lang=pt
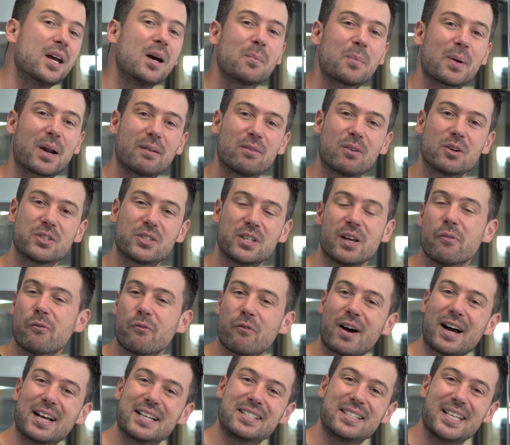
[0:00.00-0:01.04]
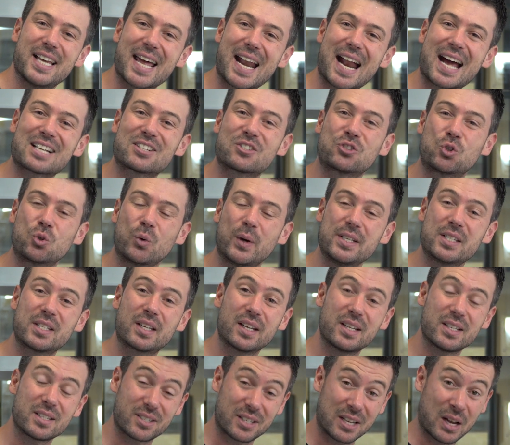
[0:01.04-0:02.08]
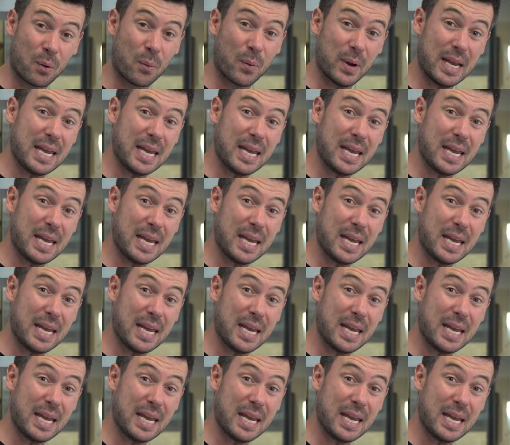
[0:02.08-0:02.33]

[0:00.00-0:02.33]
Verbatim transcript: para você fazer a sua inscrição.